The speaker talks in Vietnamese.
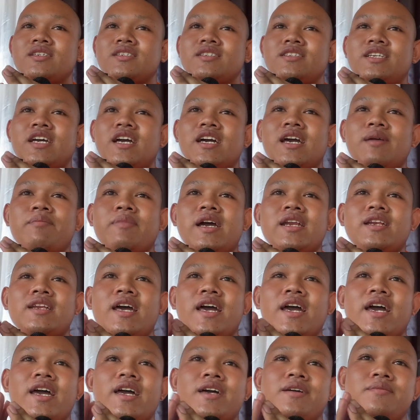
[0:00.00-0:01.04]
Chẳng hãy bàn
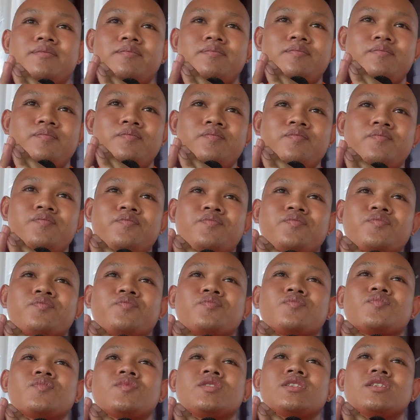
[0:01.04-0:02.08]
thả.
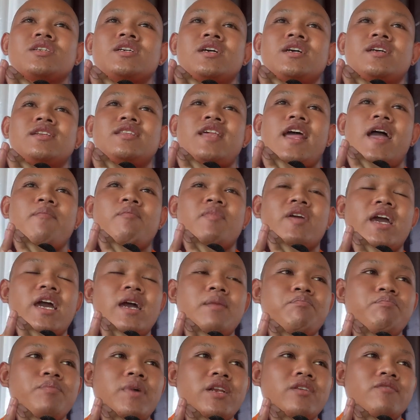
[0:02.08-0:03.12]
Tam ca
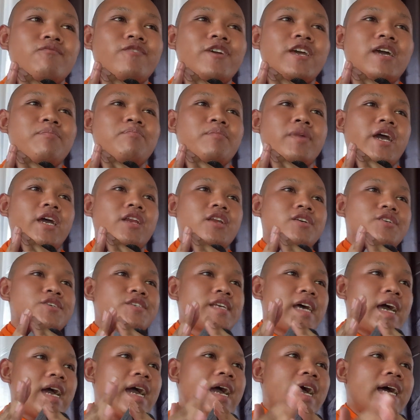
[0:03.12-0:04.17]
bất viên mến đợt
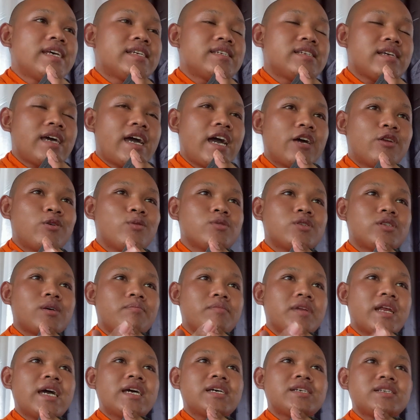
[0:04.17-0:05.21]
xa à rung
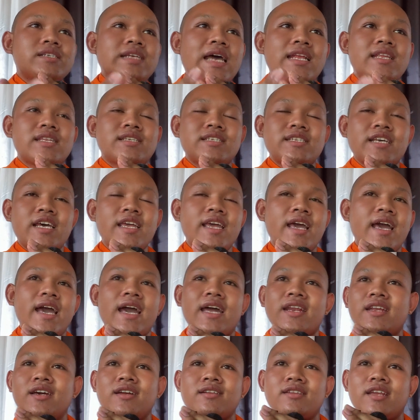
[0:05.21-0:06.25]
sầm nạ sát xây hạ
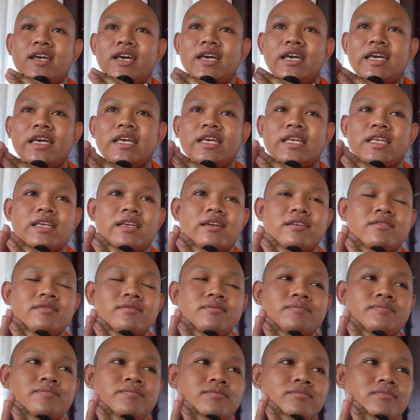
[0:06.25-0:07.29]
nâng tê.
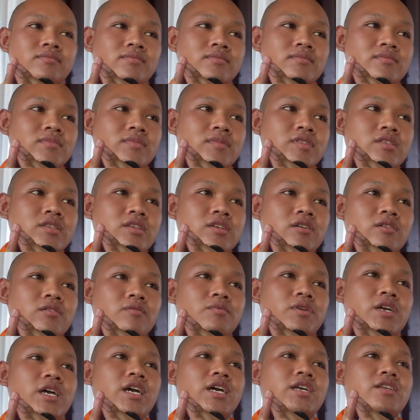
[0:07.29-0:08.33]

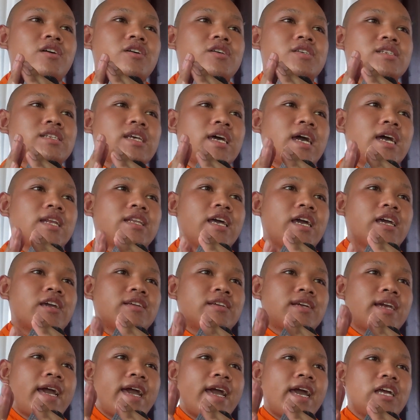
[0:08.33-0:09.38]
Vì đợt xa đợt
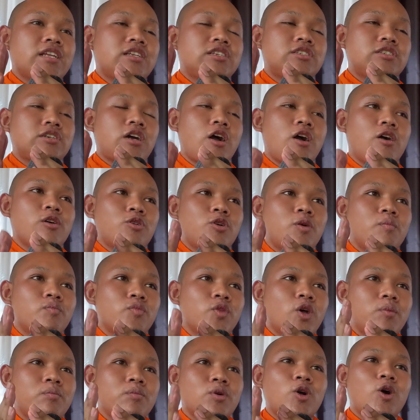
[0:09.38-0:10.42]
ca chong cùng
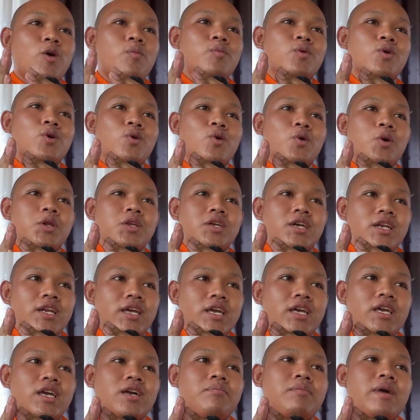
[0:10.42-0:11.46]
nông công cuốn
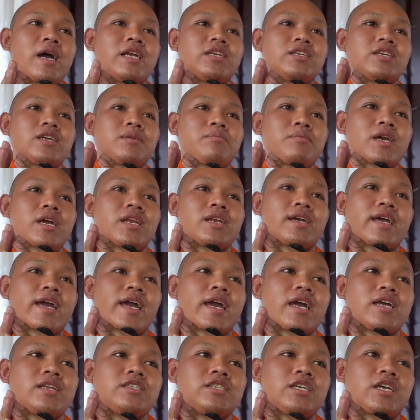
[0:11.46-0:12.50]
khní. Bạn chỉ miên
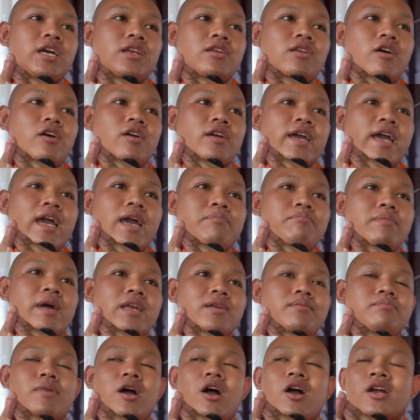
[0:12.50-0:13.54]
ca trên đó ca bánh
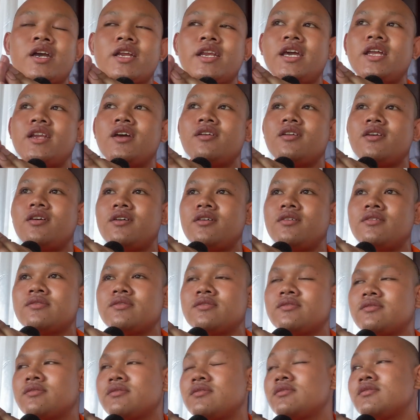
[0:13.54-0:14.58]
bọc khní nâng
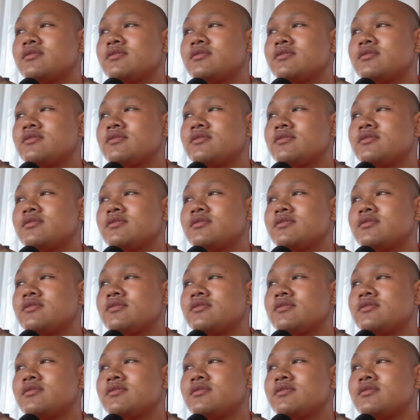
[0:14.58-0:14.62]
nô.